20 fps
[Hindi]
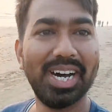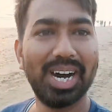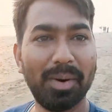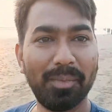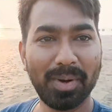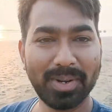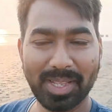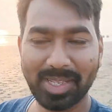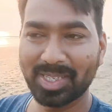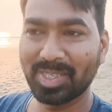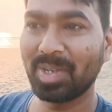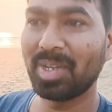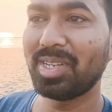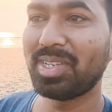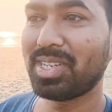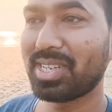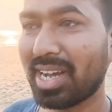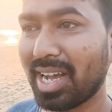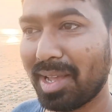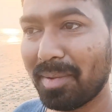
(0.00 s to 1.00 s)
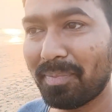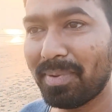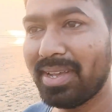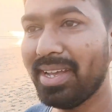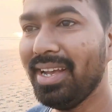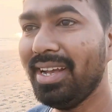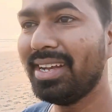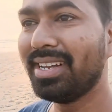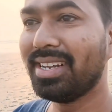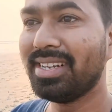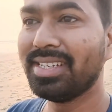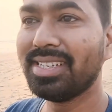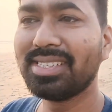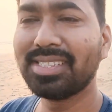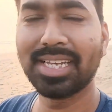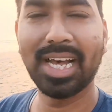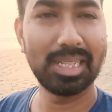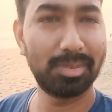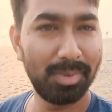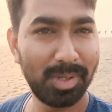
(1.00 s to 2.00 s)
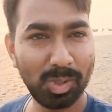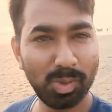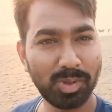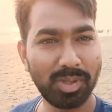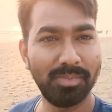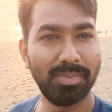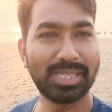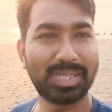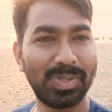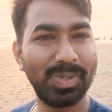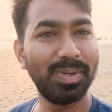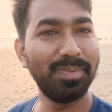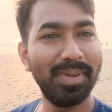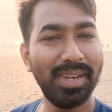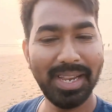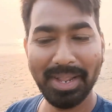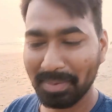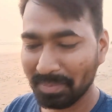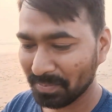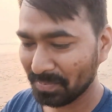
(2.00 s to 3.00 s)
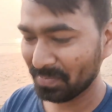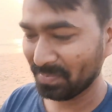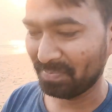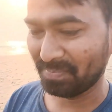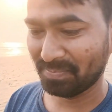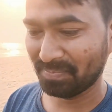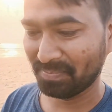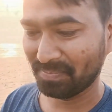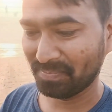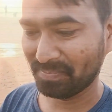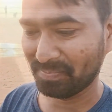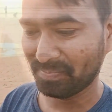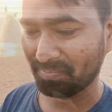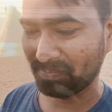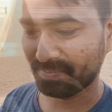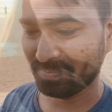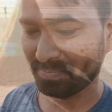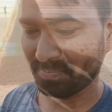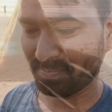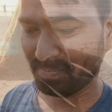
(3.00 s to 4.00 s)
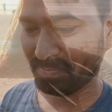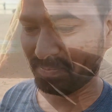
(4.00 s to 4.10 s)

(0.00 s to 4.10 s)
हम उन्हें जिस तरह चाय पिए साथ में लेकिन बिस्कुट भी ले सो